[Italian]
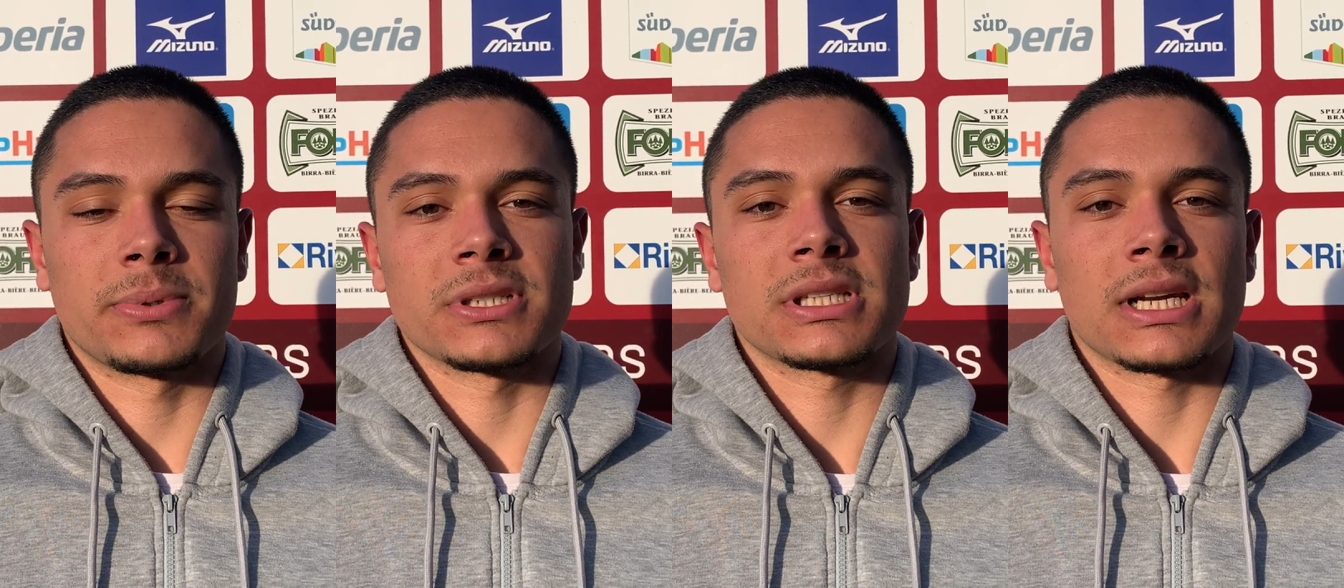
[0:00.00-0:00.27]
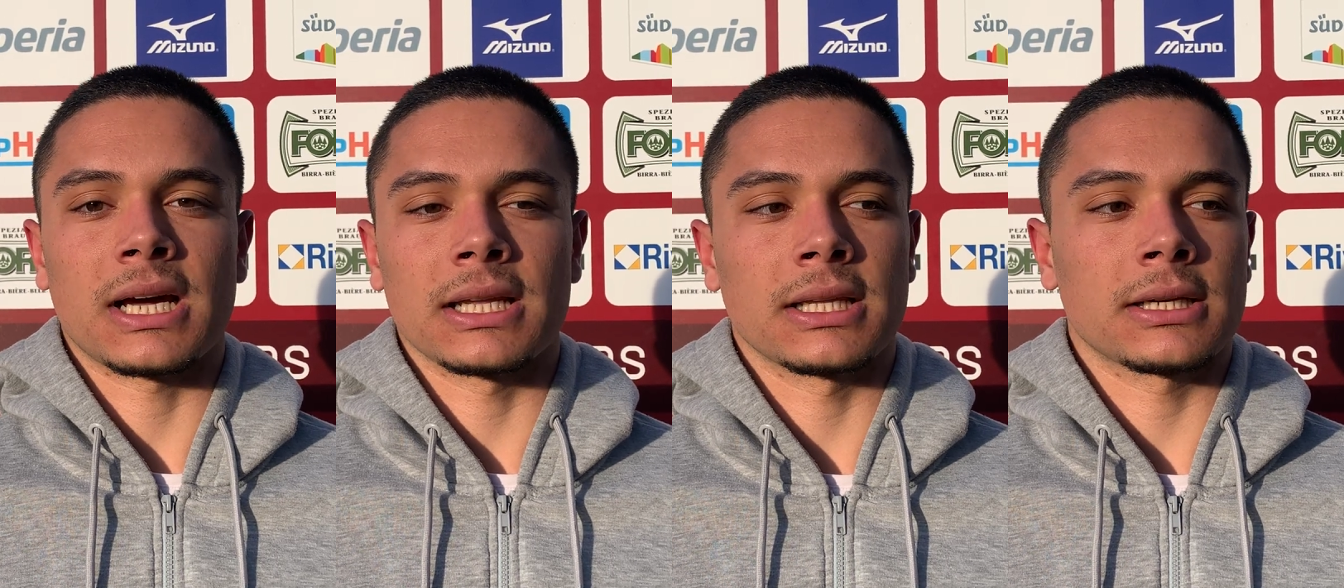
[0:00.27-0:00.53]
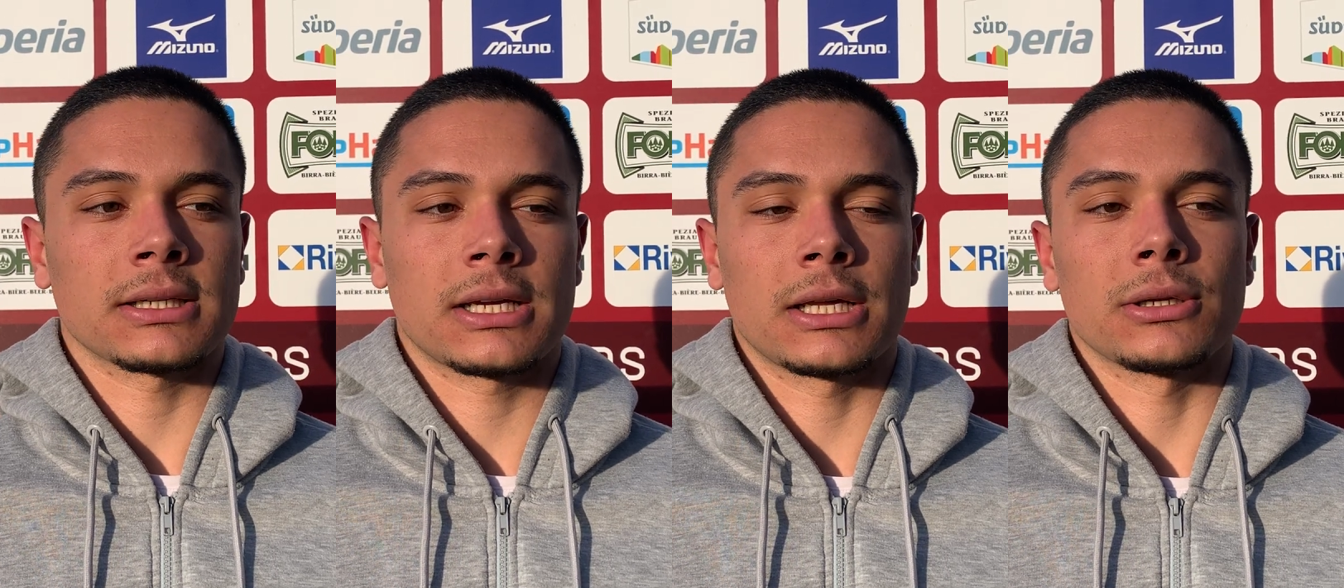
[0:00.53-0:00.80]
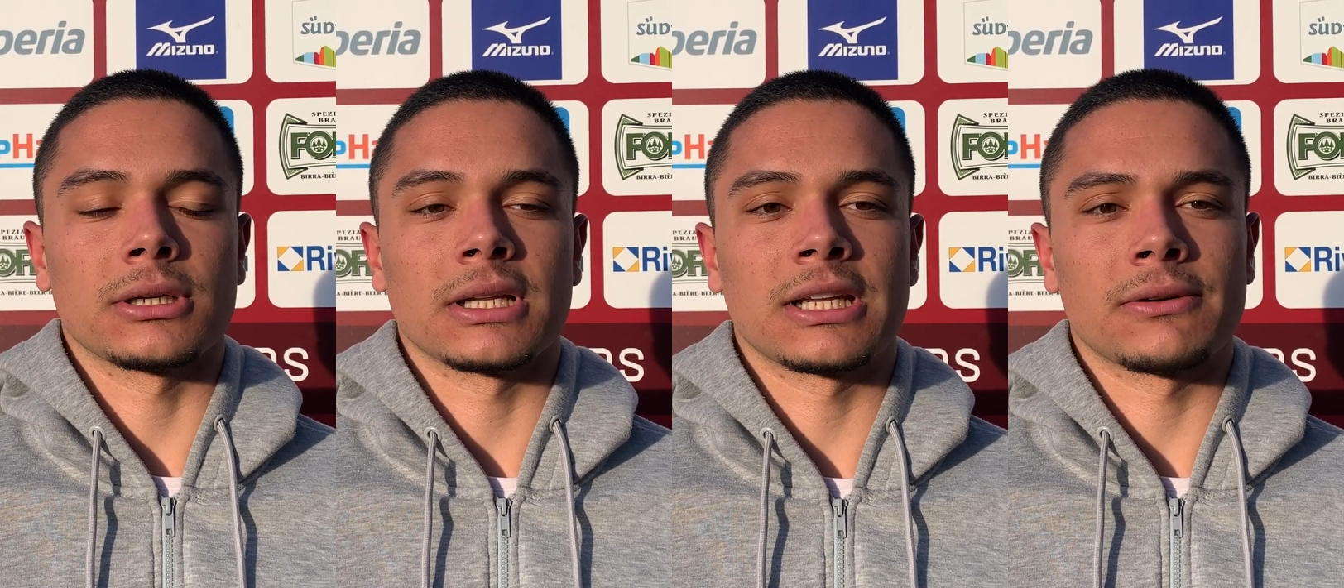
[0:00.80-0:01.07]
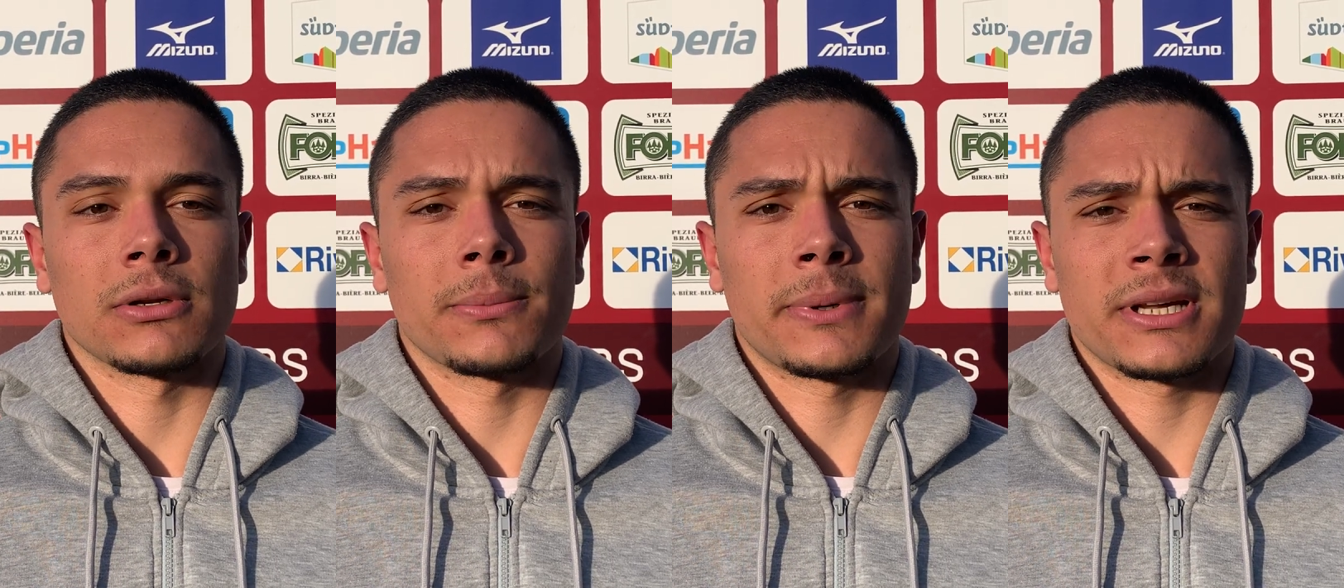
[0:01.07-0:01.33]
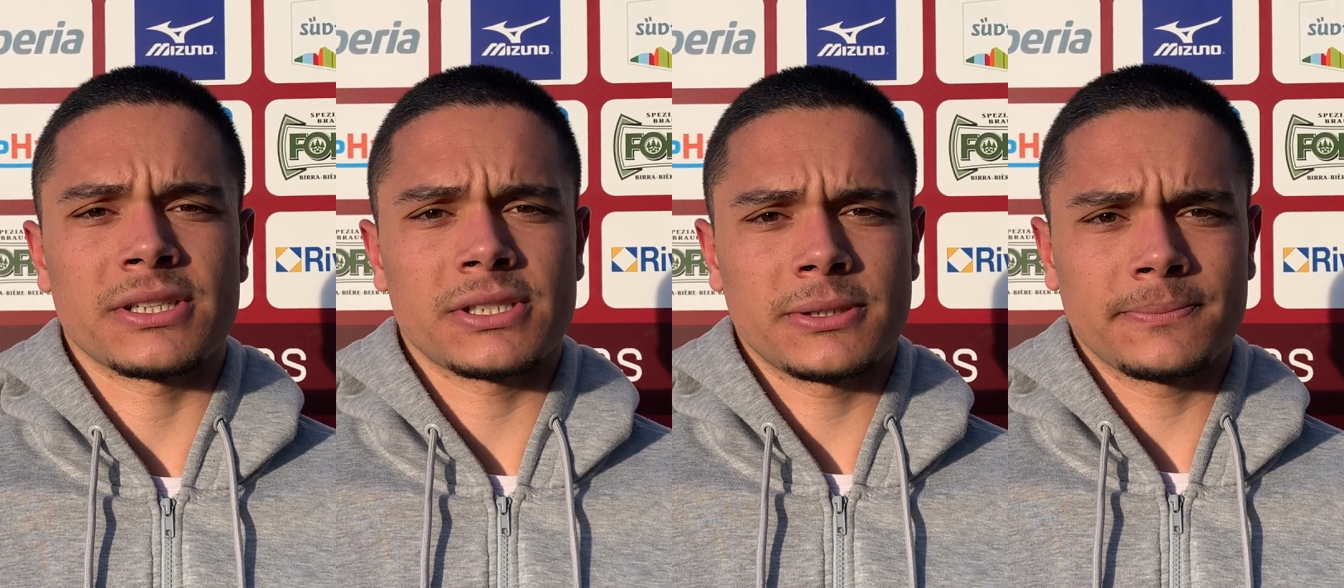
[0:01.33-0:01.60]
per strada che non andavano
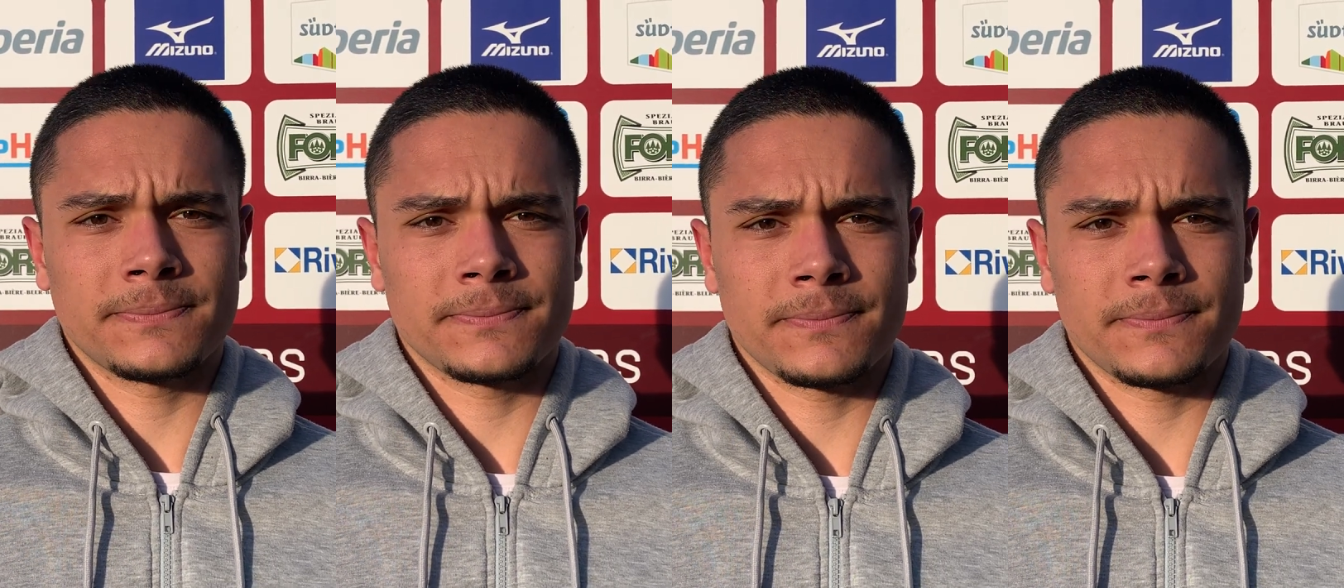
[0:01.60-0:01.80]
persi.